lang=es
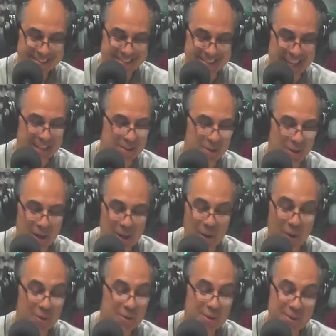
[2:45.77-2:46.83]
dándole
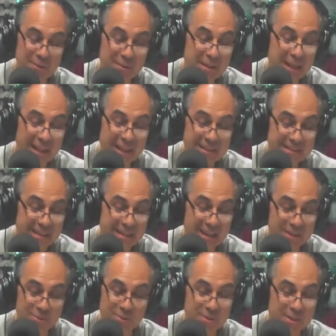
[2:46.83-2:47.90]
continuidad así a
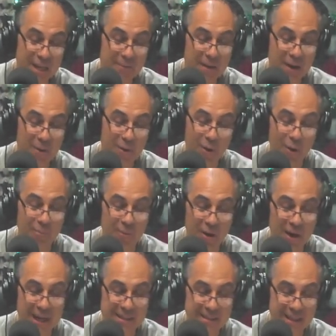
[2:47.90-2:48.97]
sus trabajos como
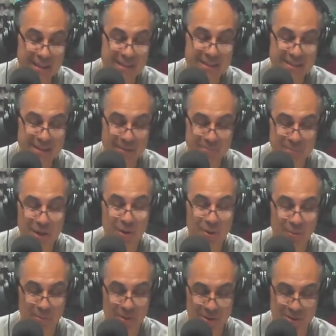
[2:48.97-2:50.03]
cantante y también
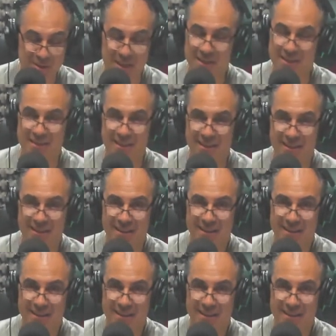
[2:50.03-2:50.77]
como docente.